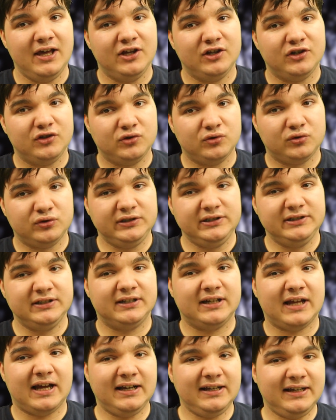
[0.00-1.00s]
So, diese
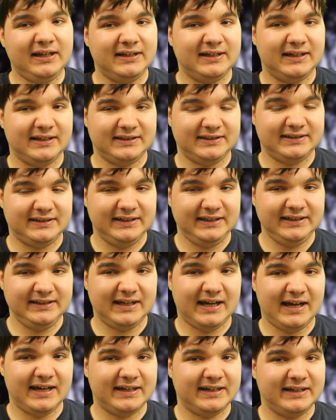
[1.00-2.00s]
Krankheit entsteht
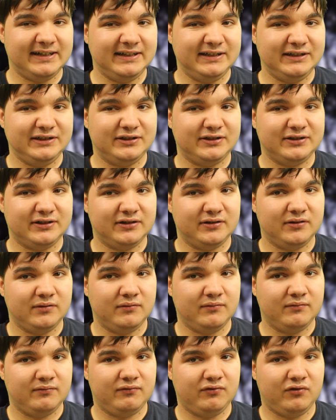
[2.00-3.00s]
eigentlich,
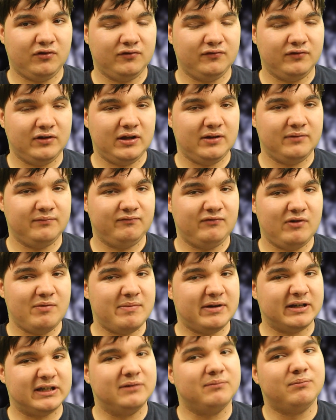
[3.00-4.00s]
von, ähm, wenn
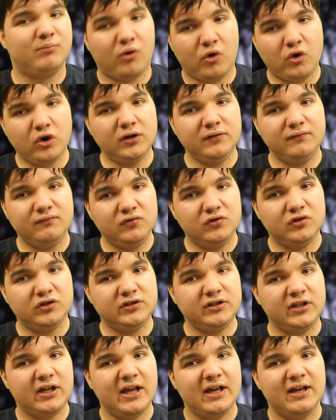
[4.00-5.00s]
man geboren
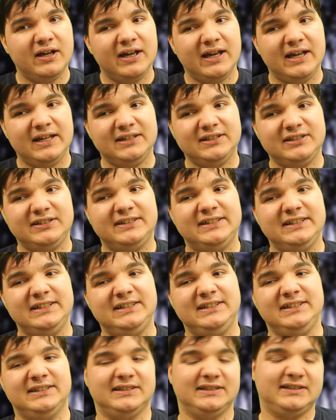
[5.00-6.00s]
wird,
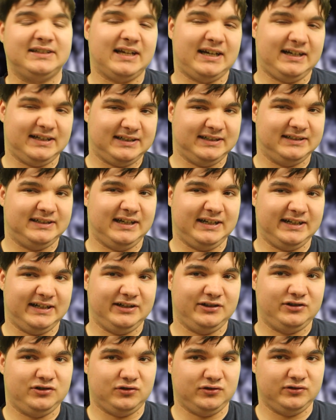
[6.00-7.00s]
entsteht diese Krankheit halt
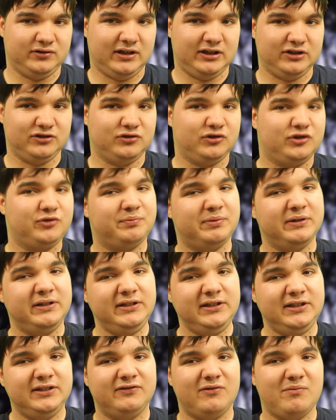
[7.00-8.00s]
eigentlich schon. Also
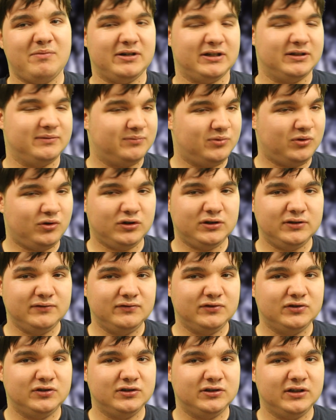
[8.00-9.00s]
sprich, wenn man geboren
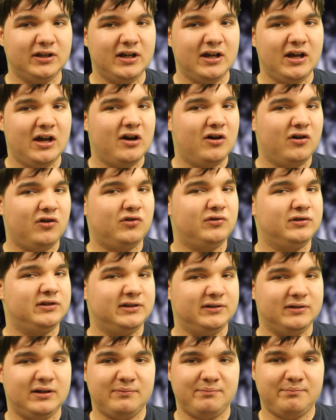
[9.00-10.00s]
wird
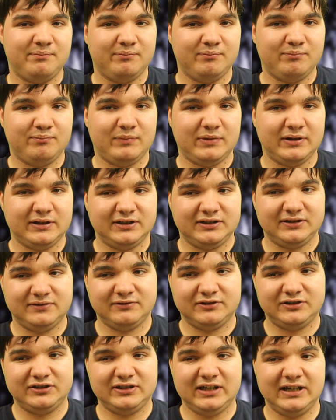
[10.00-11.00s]
und man
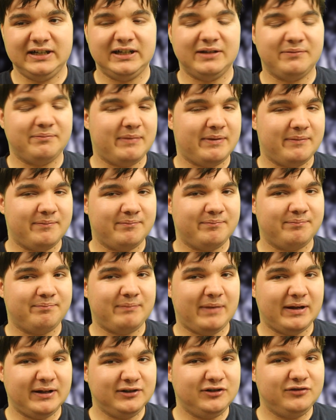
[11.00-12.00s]
stellt dann
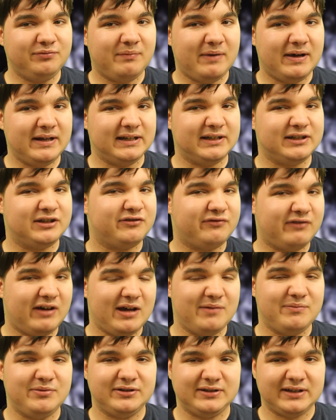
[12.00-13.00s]
manchmal nach
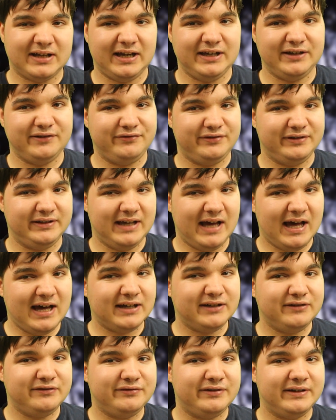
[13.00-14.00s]
zwei bis drei, vier
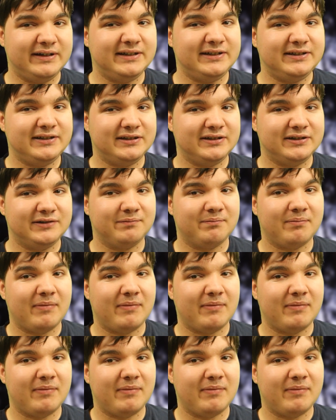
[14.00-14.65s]
Jahren fest,